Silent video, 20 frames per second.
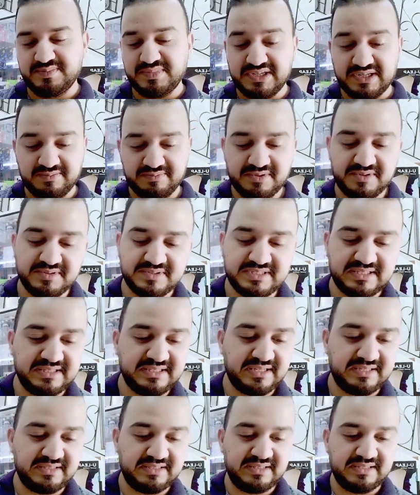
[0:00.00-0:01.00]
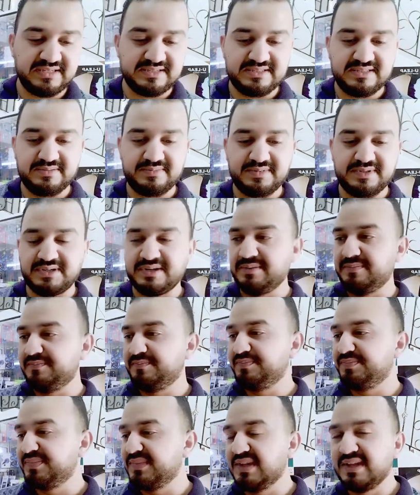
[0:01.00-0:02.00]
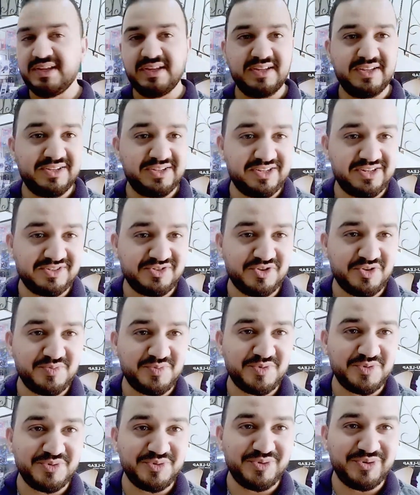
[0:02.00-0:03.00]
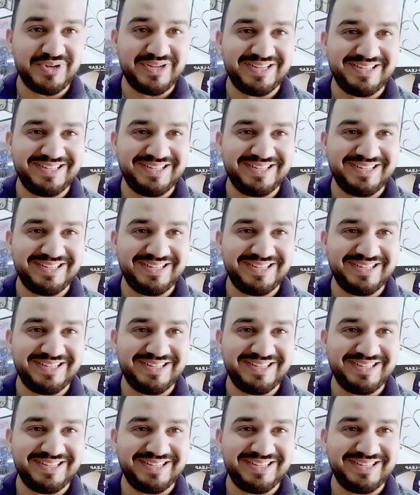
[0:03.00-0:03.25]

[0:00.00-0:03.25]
بارابيون تصدع الناس اللي برا نرجع لموضوعنا